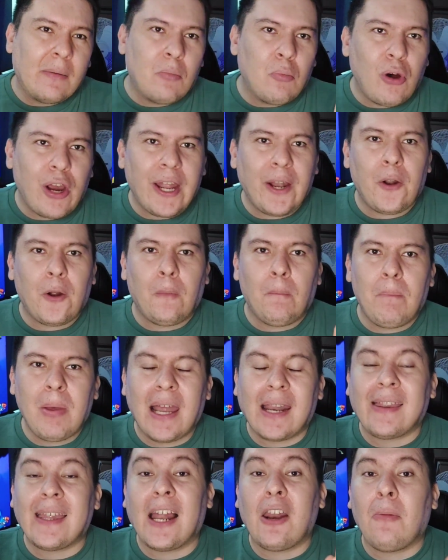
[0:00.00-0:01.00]
bueno,
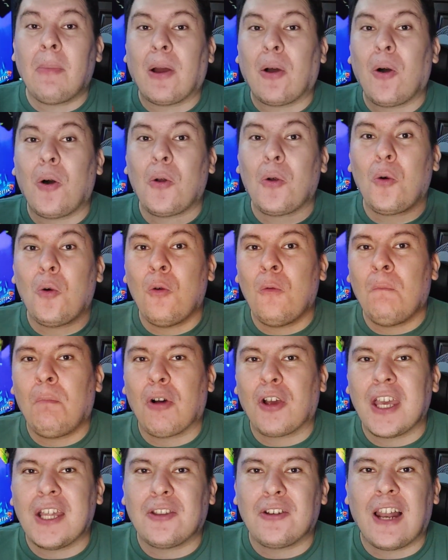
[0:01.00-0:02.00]
pierde a lo mejor un
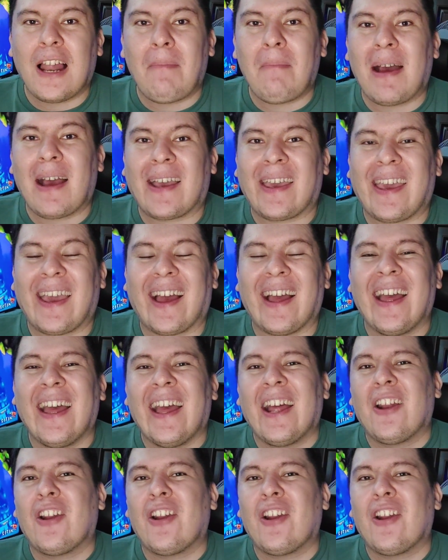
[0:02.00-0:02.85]
poquito la magia.